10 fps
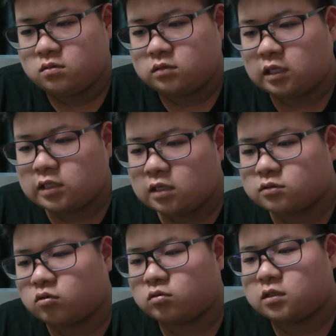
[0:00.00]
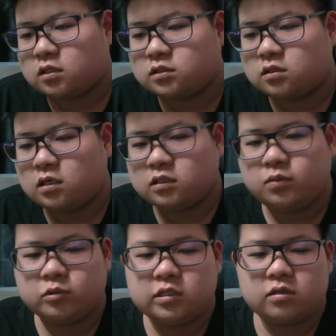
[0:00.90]
叩くとこ探してるから気
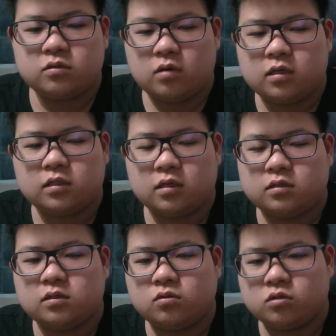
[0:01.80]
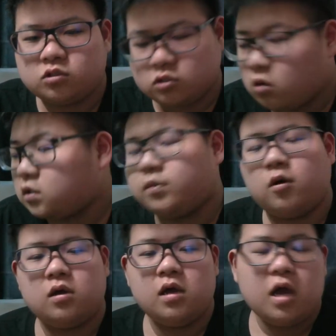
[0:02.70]
持ち悪いよ、あなたがやってること。すごい気モい。
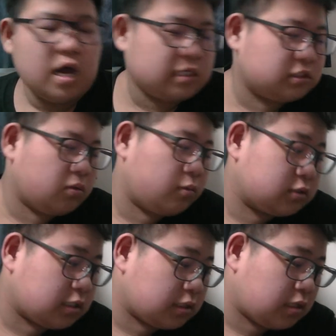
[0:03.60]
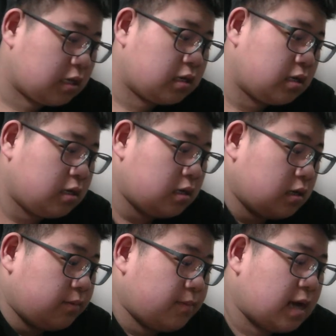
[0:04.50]
箸の持ち方で。
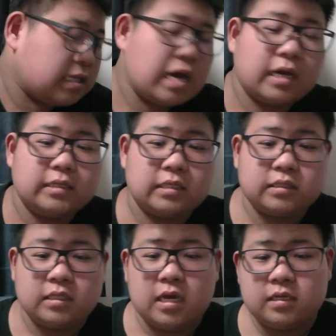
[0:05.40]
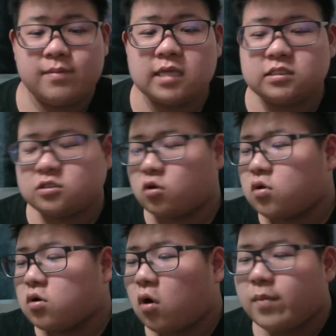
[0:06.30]
マナーがなってない。まずそ
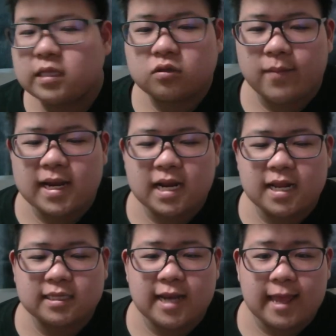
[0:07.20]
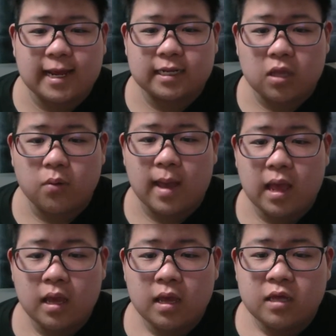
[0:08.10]
のコメントマナーなってないからな、お前。
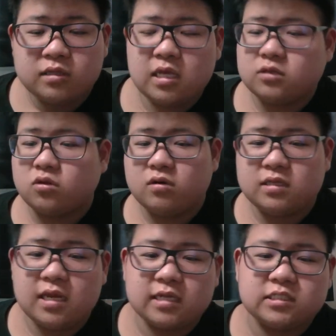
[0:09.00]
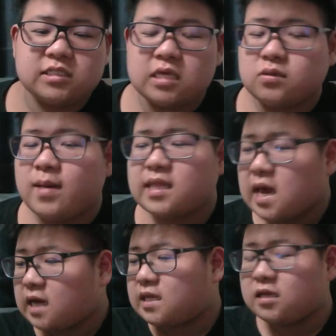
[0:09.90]
ネットリテラシーないぞ。
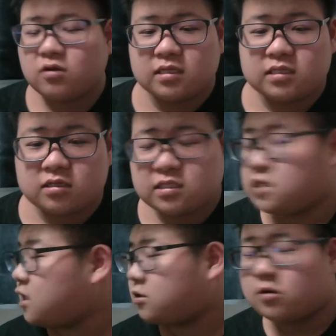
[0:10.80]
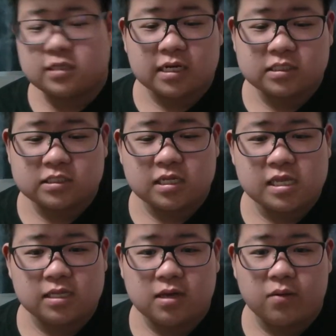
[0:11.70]
マナーがないとか言ってるくせにネットリテラシーじゃ
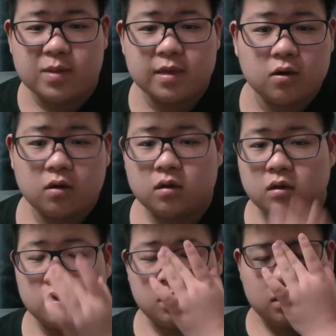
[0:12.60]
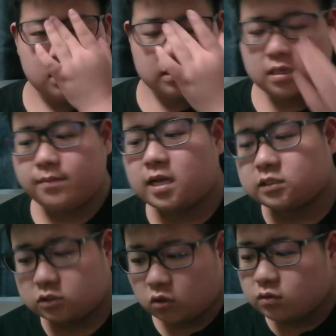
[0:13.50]
ねえのか、おえよ。ね、ま
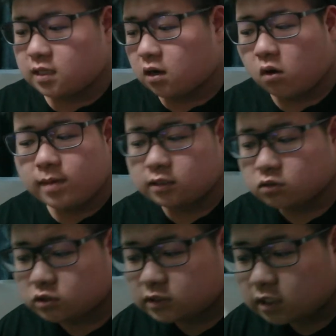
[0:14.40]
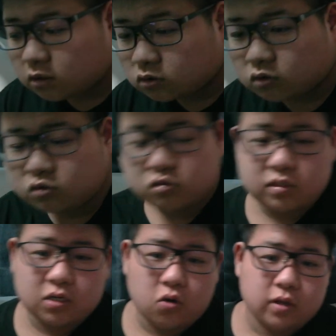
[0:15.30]
ずそんなコメントしてること雰
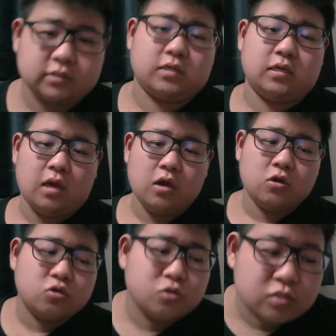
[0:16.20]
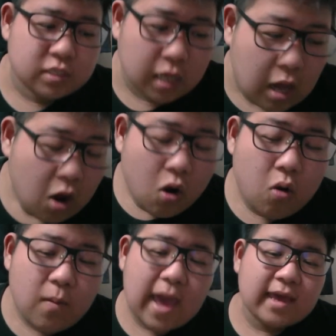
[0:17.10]
囲気壊してるからね。雰囲気。
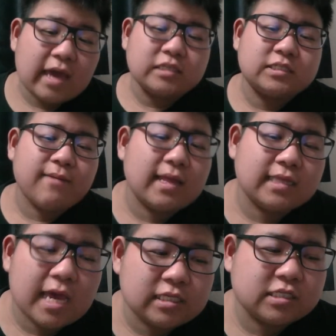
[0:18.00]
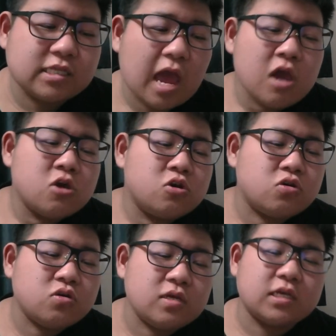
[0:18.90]
お前が一番大好きな
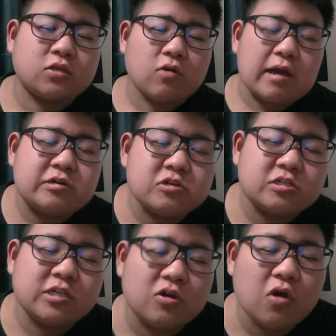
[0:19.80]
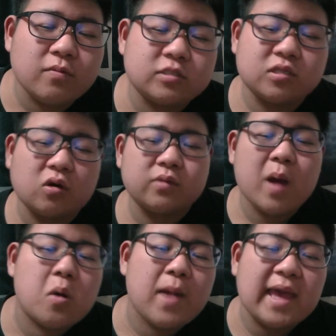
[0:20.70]
雰囲気とか空気を読むって言
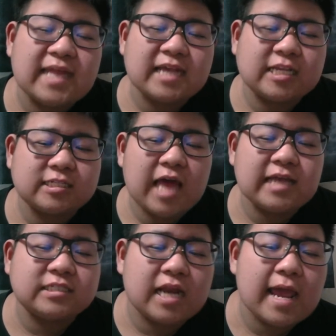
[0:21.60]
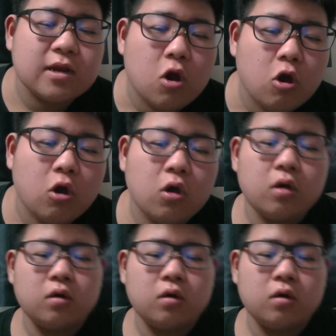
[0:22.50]
葉、お前できてないんじゃないの